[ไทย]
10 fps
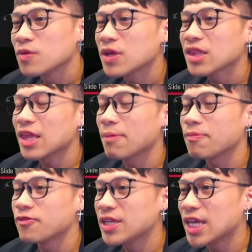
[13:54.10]
พิกเต็บ
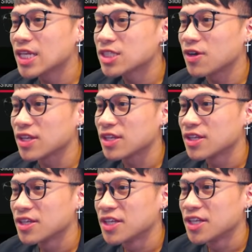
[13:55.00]
ฟินเนสช็อต
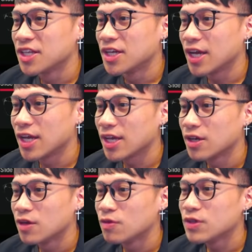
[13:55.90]

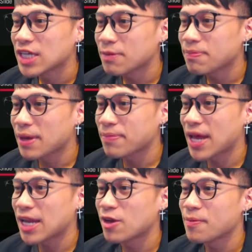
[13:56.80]
วิชั่น
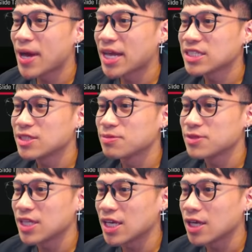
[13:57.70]
88 ลองพาร์ท
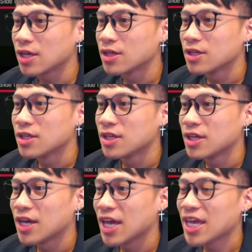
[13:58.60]

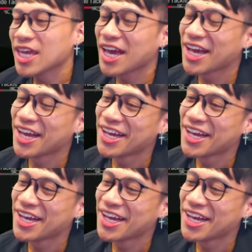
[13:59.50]
74ไอ้เหี้ย